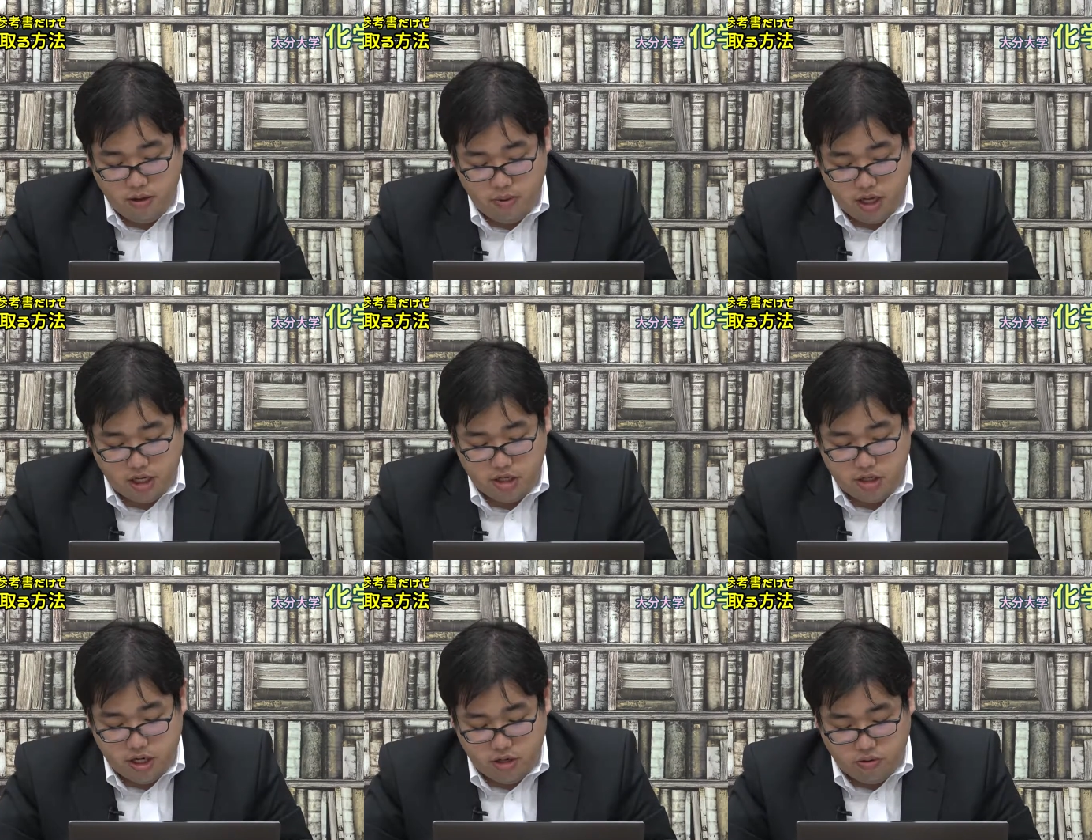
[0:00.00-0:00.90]
まあ、記
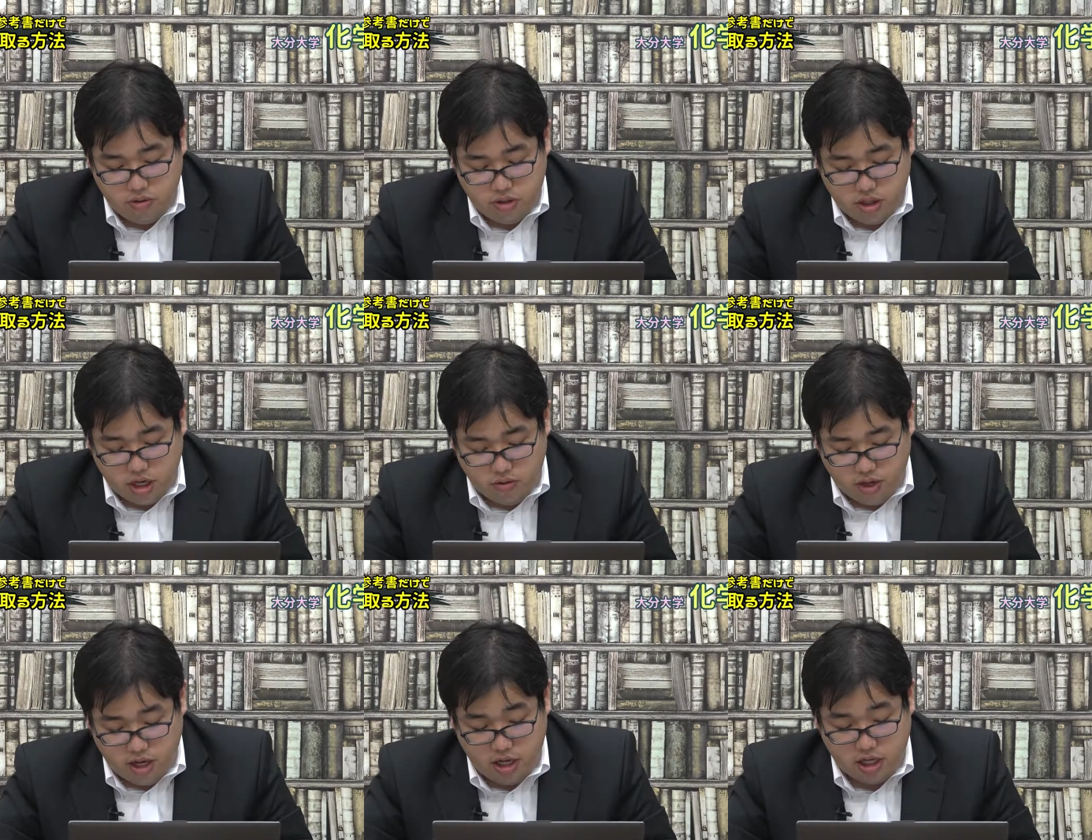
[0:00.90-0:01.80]
述や論述な
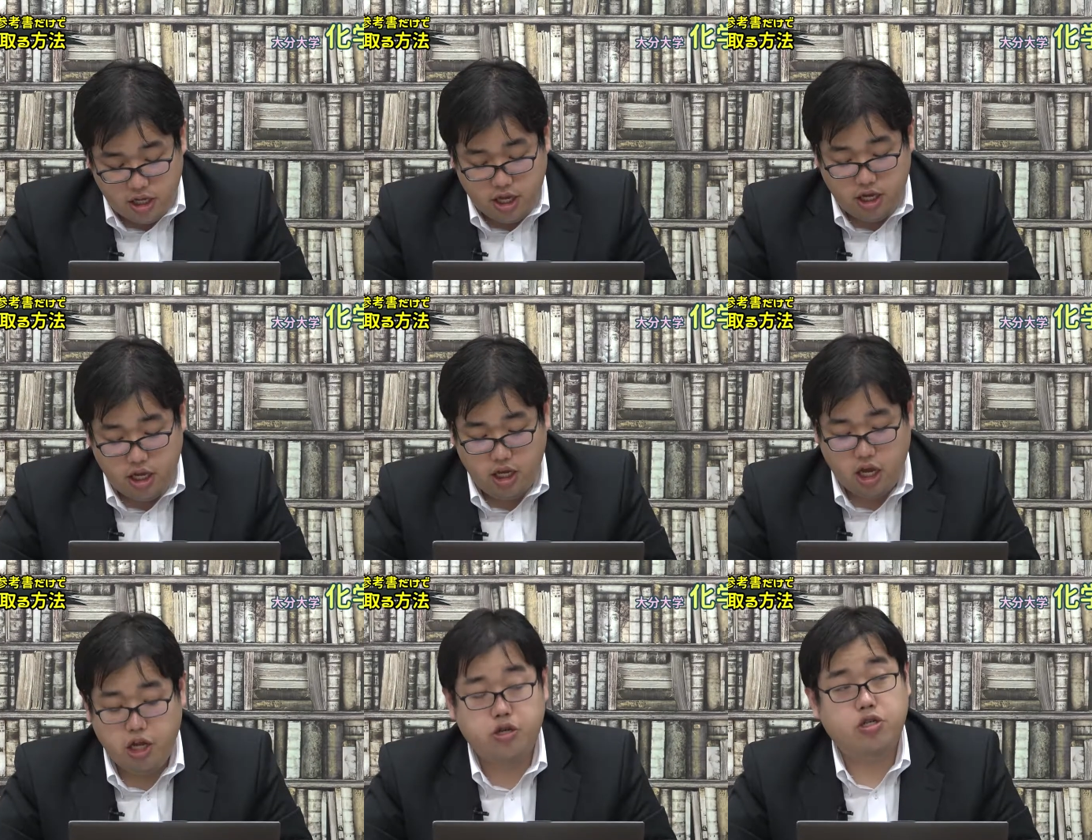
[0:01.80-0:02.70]
ど、えー、全体的に
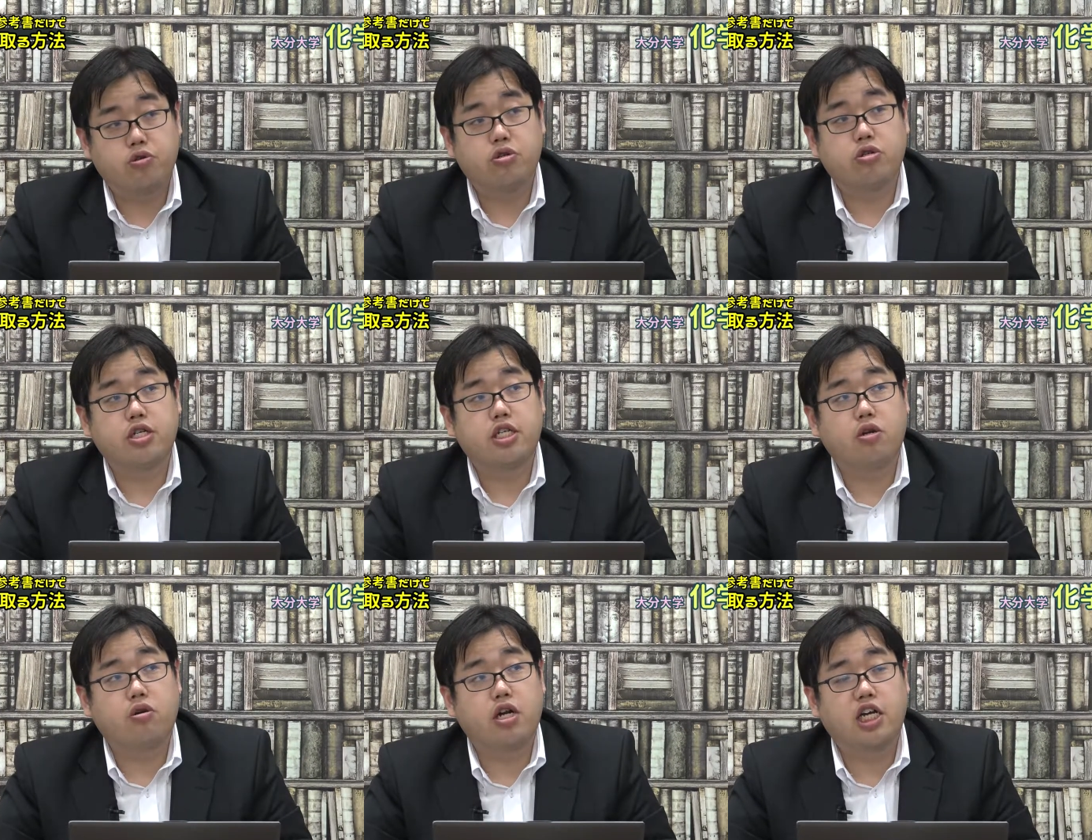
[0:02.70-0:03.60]
できるようにしておく、そして
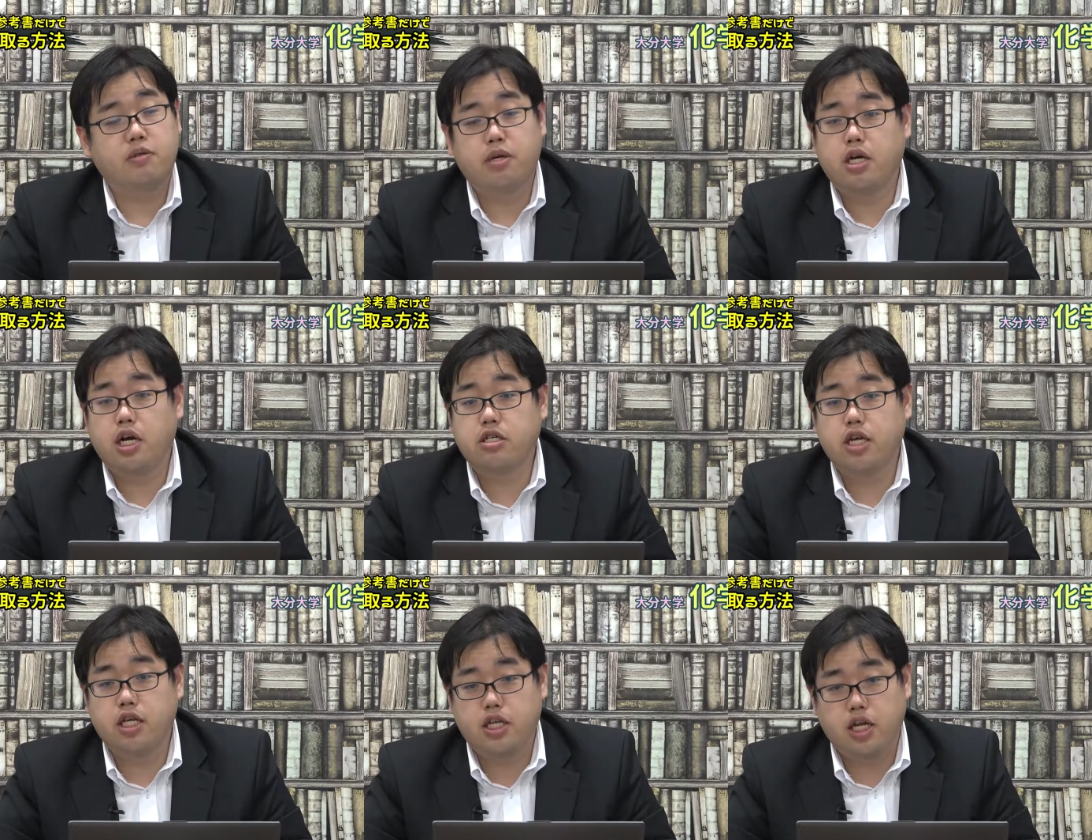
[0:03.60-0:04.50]
ゼロから始める科
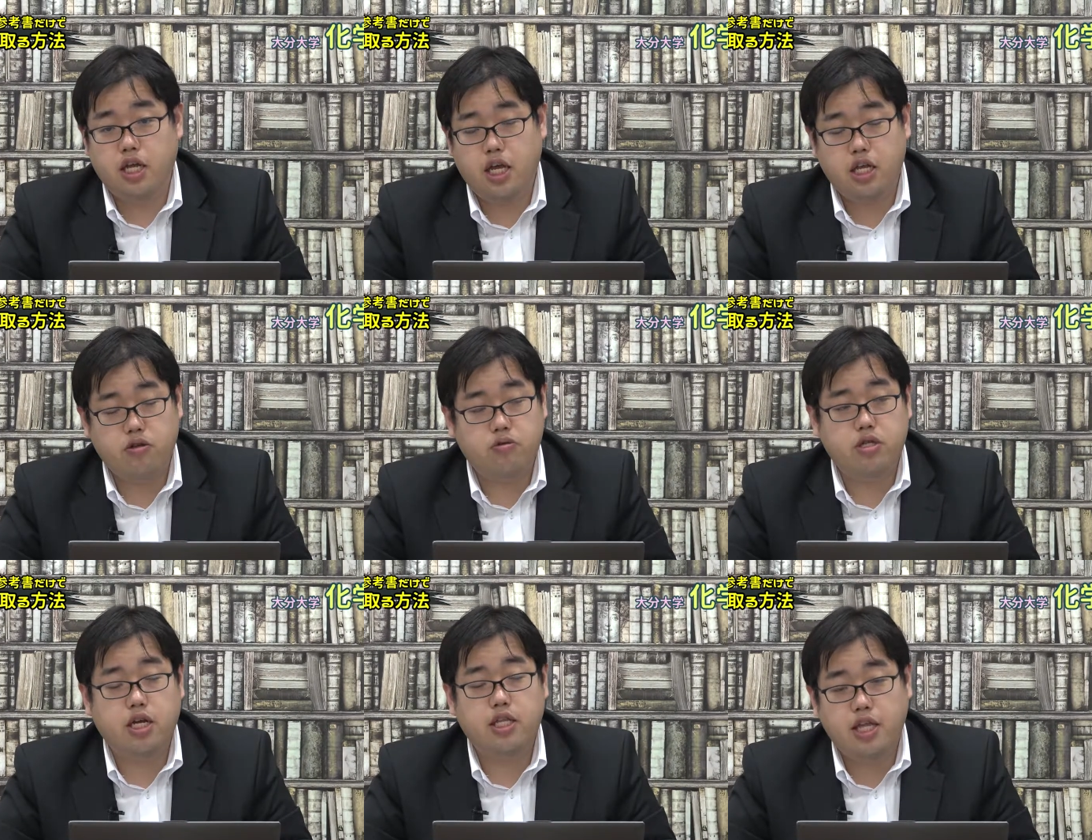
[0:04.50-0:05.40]
学計算、えー、などを
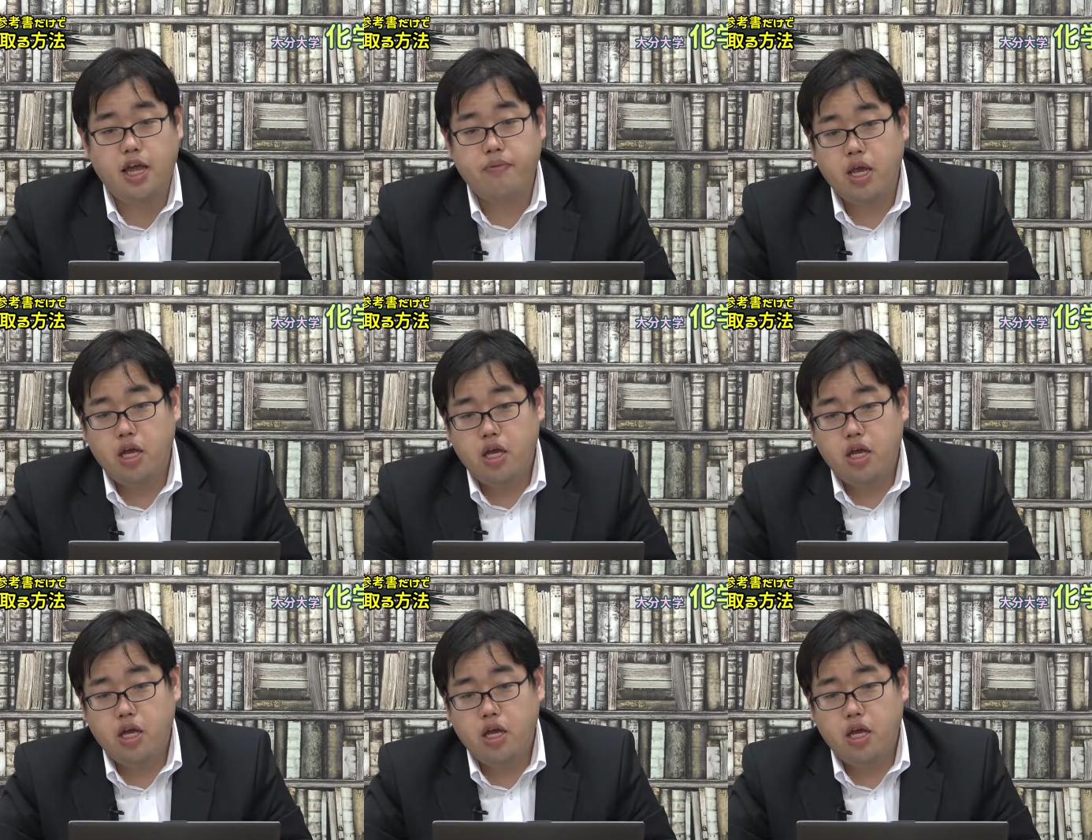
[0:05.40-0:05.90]
使って、